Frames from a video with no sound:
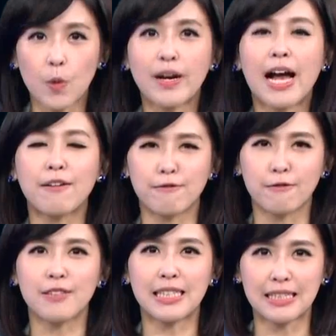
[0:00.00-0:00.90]
用卡福
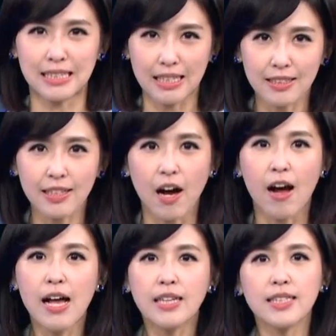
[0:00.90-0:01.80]
利减少，
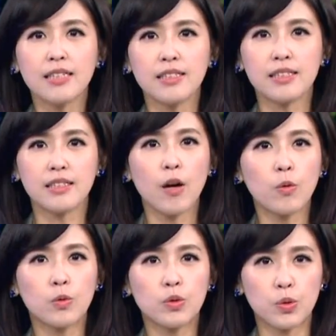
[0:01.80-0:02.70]
像是道
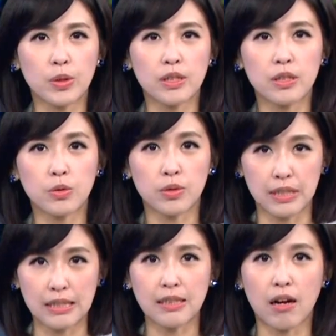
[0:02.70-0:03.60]
路救援的次数
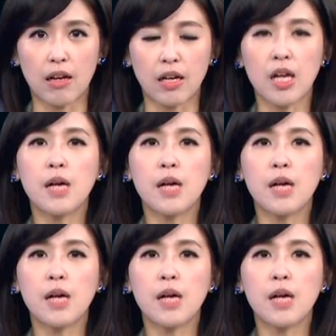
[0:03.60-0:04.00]
减少了，